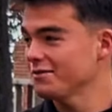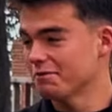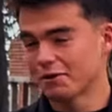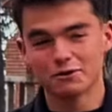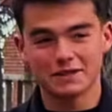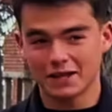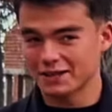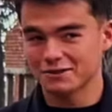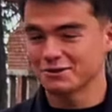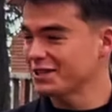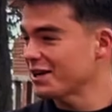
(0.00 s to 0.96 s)
Me gusta
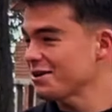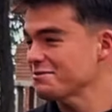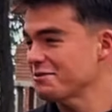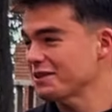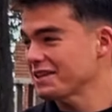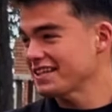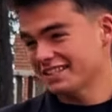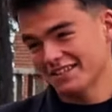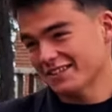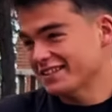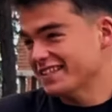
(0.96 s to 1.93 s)
escuchar los podcasts,
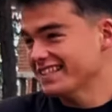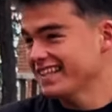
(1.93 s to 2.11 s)
entonces